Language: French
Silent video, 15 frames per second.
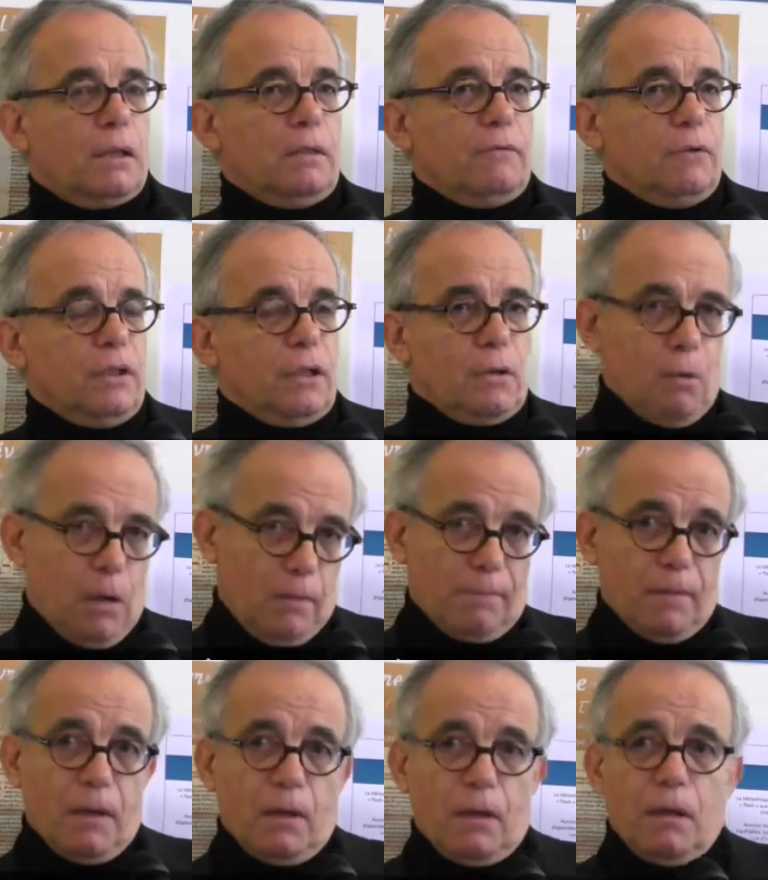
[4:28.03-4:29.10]
qui veut dire quoi
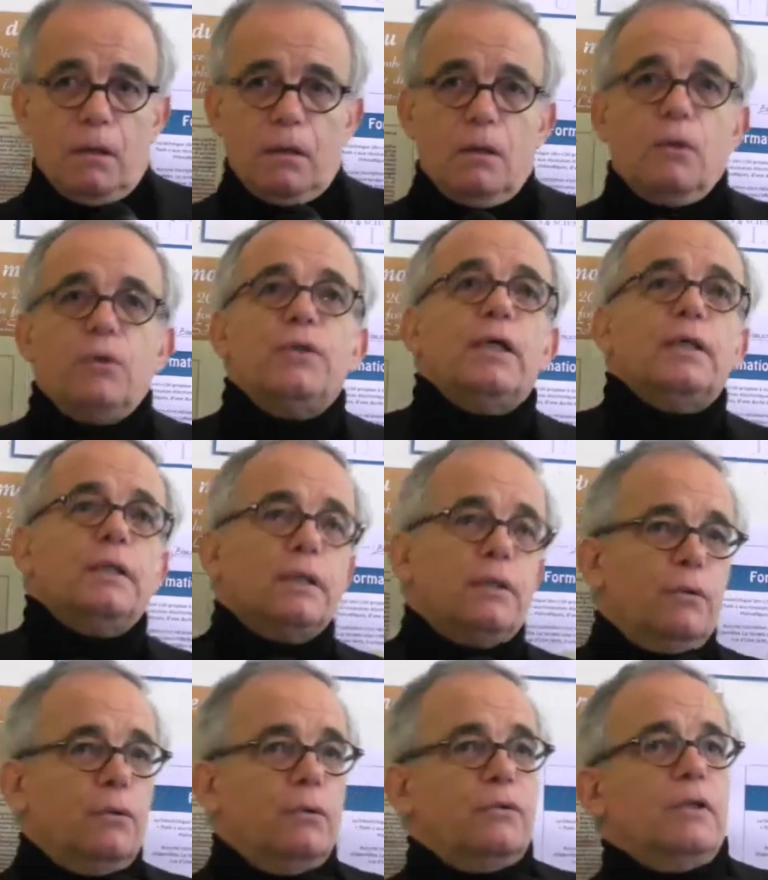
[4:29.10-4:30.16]
euh, le dernier
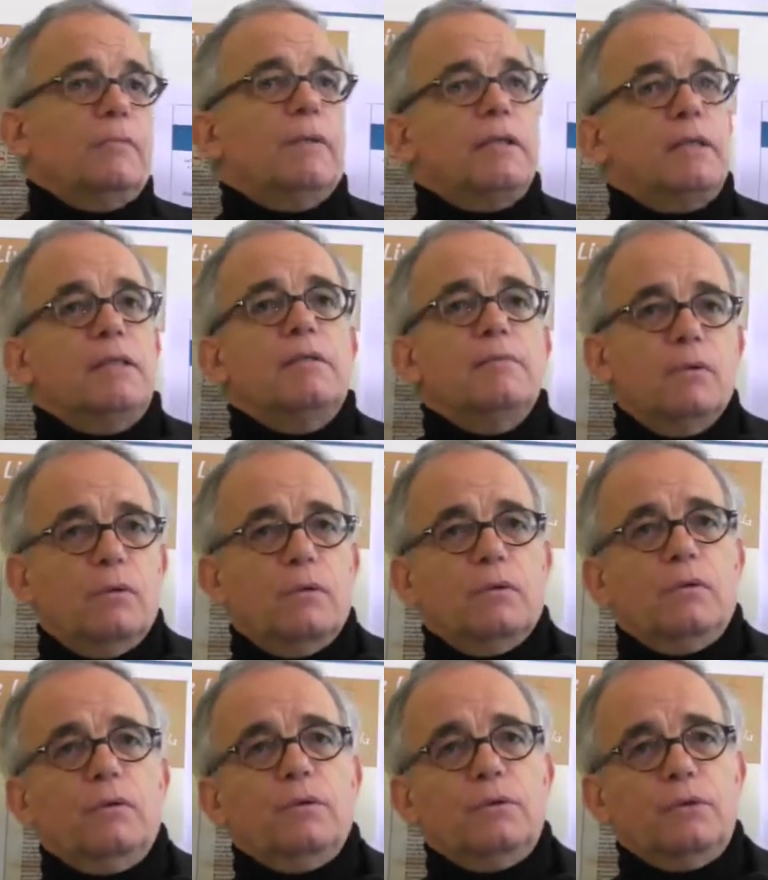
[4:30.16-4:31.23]
dieu, c'est
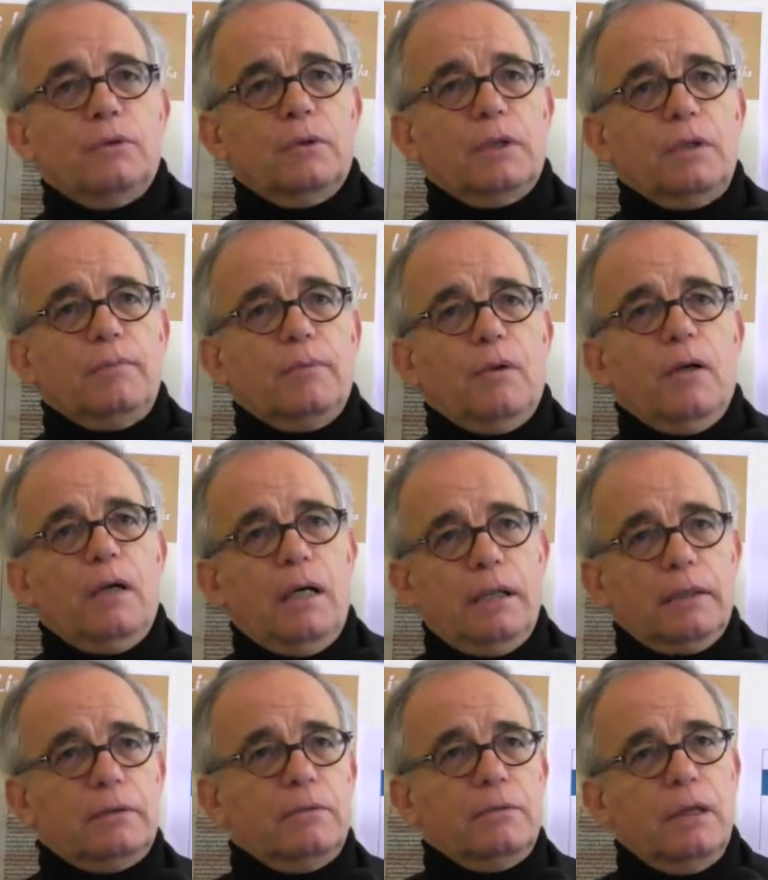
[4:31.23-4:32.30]
précisément le dieu qui prend
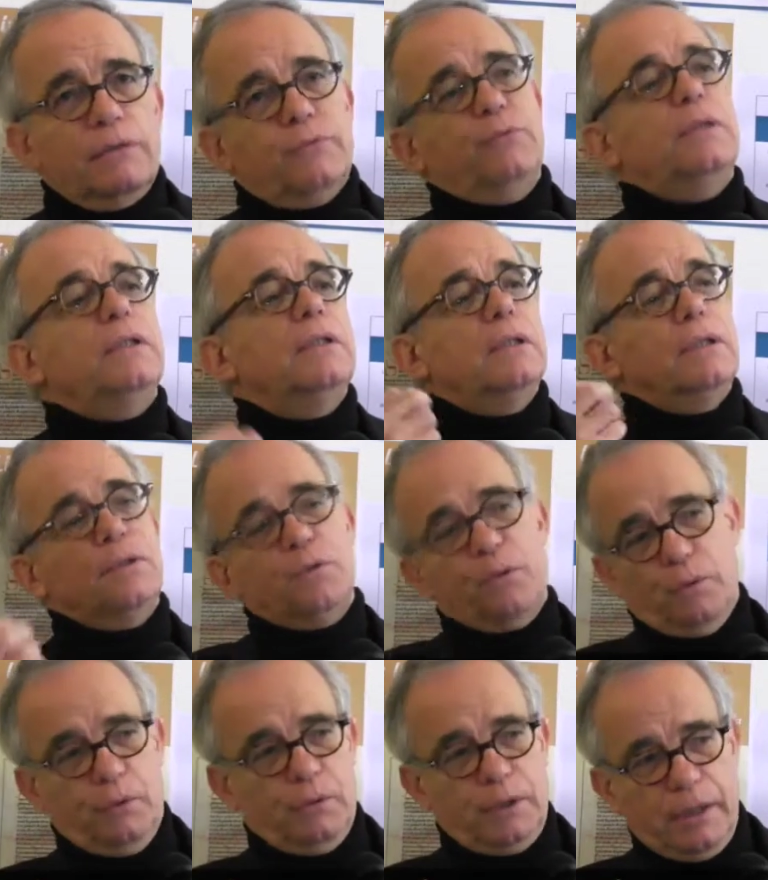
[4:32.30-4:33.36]
acte de la fuite des
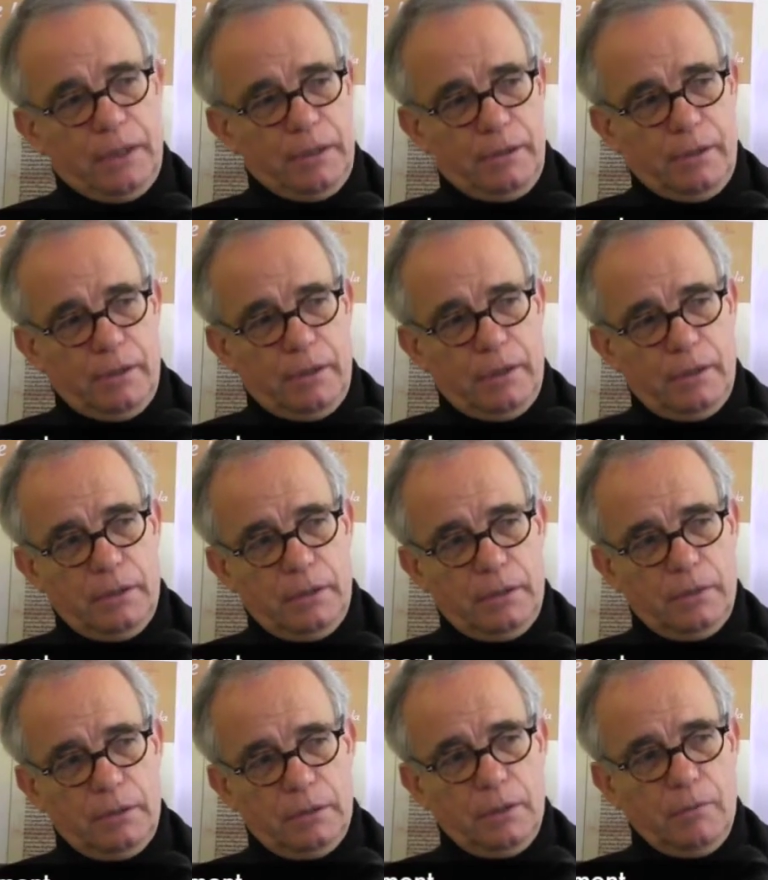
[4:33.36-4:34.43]
dieux antérieurs,
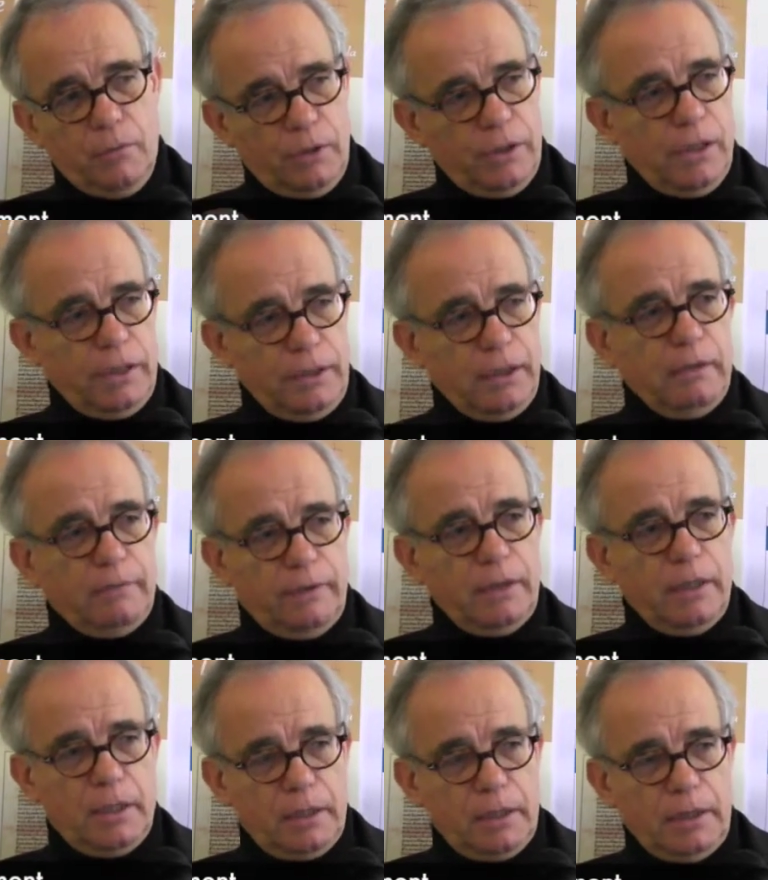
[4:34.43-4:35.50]
hein, comme Hölderlin l'avait
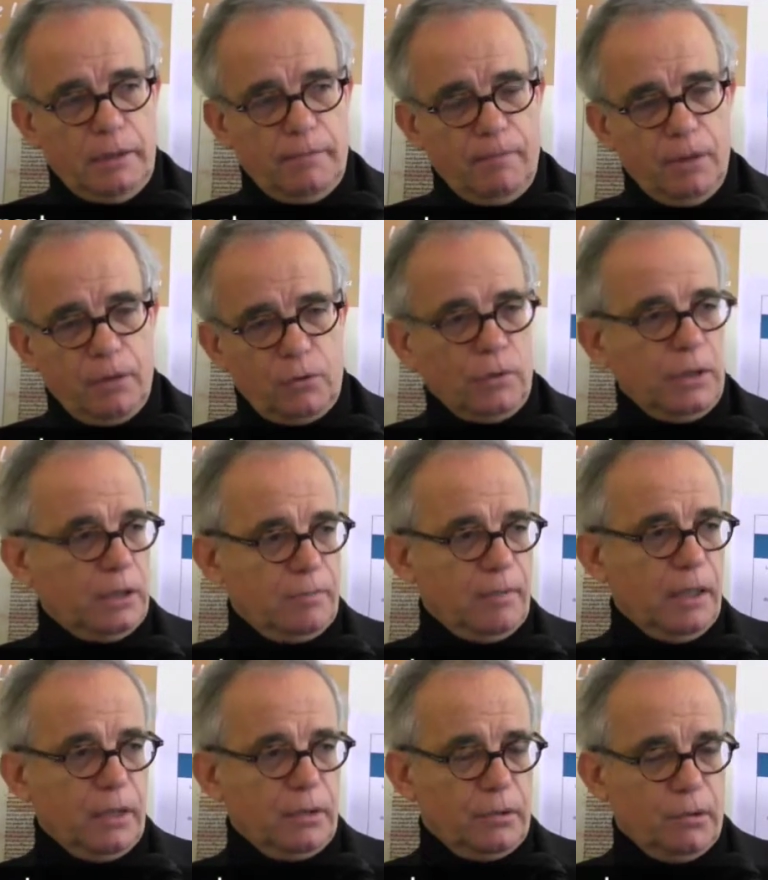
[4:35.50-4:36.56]
déjà dit, son
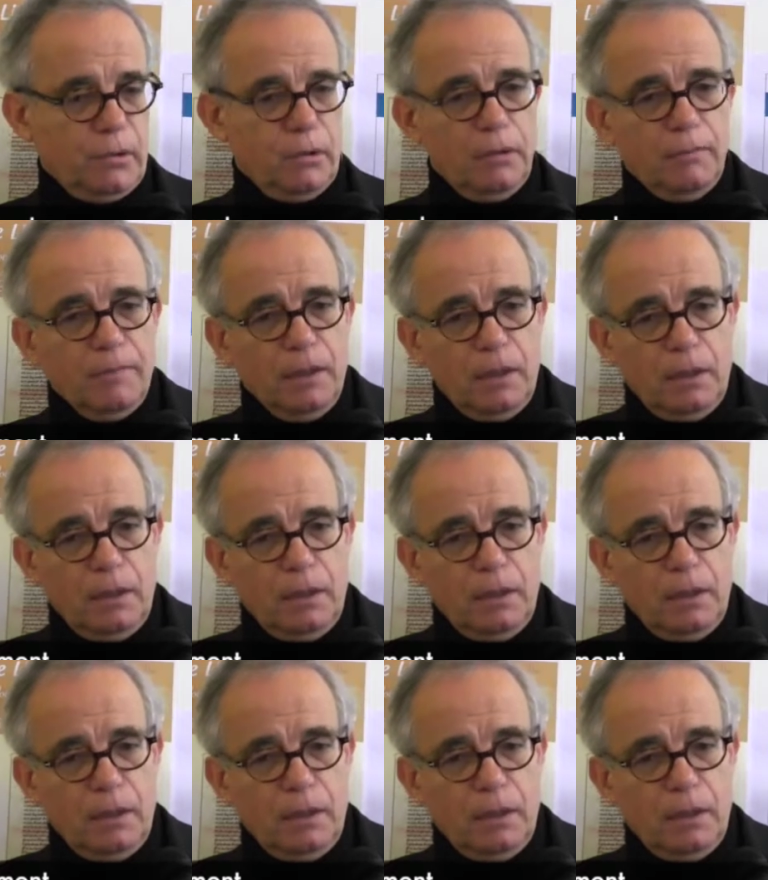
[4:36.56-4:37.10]
inspirateur.